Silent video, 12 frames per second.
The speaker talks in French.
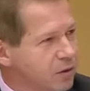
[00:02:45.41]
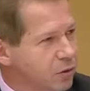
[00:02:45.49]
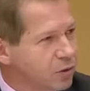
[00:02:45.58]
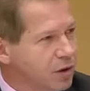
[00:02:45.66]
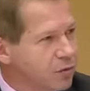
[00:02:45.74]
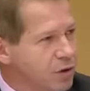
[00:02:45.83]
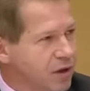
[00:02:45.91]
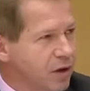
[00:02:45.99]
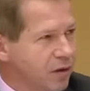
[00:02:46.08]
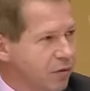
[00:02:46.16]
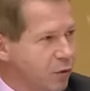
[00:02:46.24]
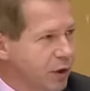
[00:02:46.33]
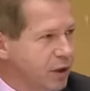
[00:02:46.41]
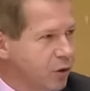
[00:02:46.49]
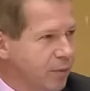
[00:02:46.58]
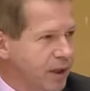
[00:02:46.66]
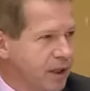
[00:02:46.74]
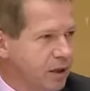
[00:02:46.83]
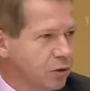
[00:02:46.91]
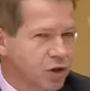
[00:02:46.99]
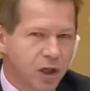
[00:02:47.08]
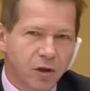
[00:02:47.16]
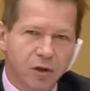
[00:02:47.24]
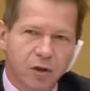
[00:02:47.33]
Donc dès que vous avez un flux quelque part, de
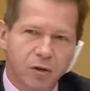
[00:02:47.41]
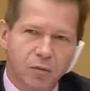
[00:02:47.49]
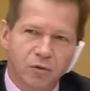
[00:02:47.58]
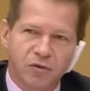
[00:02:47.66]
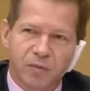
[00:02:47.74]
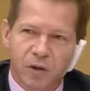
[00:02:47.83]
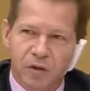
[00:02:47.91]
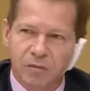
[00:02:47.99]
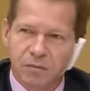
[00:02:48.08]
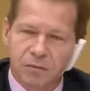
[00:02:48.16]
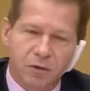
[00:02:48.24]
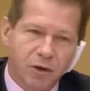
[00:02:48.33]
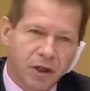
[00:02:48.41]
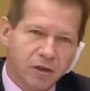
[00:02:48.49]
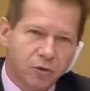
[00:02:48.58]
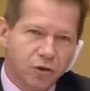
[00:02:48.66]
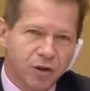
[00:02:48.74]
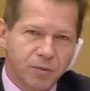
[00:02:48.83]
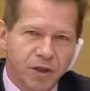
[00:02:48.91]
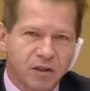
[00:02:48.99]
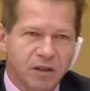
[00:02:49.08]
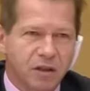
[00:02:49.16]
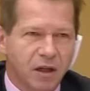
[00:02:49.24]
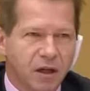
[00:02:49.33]
chaleur, de mouvement, de réaction chimique,
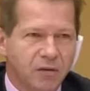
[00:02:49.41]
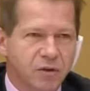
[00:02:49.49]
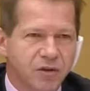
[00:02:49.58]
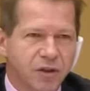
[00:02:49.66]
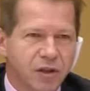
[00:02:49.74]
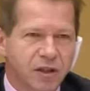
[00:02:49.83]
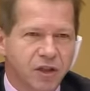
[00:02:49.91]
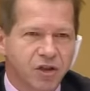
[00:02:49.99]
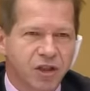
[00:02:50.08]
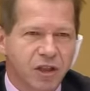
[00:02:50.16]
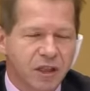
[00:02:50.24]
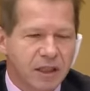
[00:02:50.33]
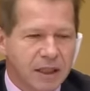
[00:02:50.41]
etc., vous avez de l'énergie.